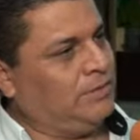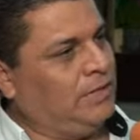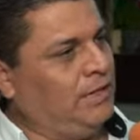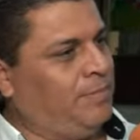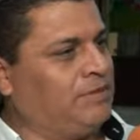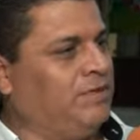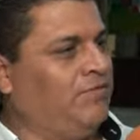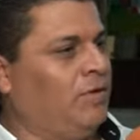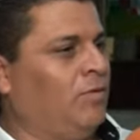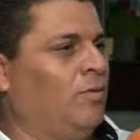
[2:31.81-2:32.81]
en el
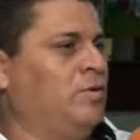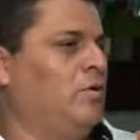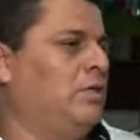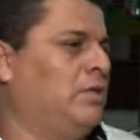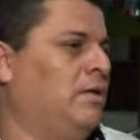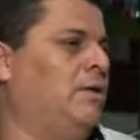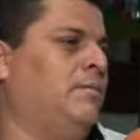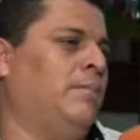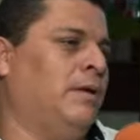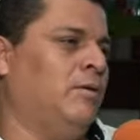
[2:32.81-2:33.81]
Pacífico y ahorita
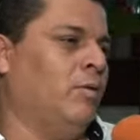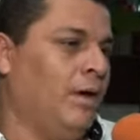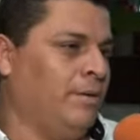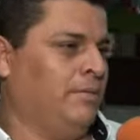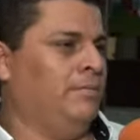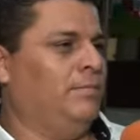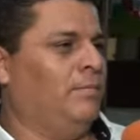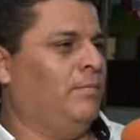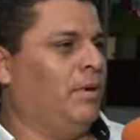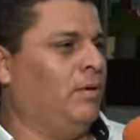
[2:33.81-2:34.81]
van 9.
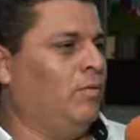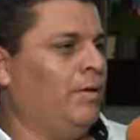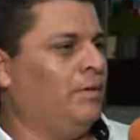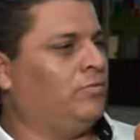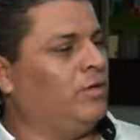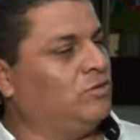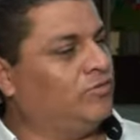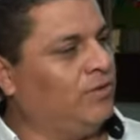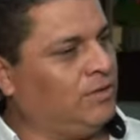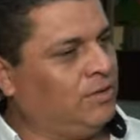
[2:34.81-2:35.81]
Van 9, todavía
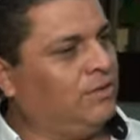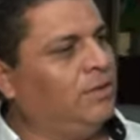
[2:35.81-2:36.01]
faltan 5.